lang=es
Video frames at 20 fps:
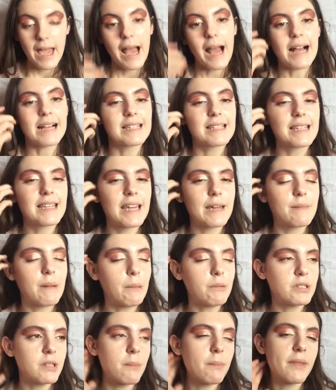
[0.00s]
Así que
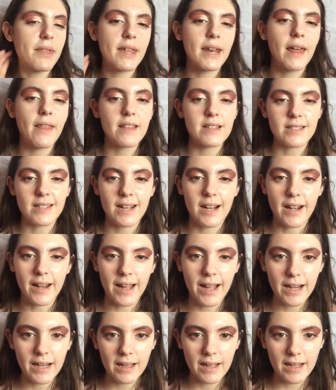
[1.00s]
vamos a empezar a
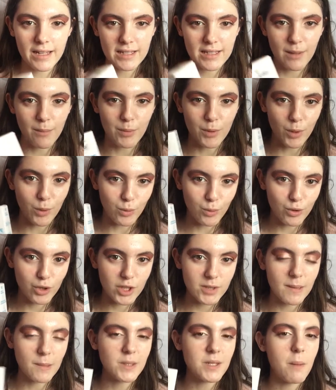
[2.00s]
desgranar este
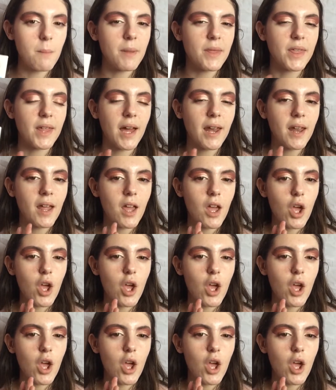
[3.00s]
producto, vamos a empezar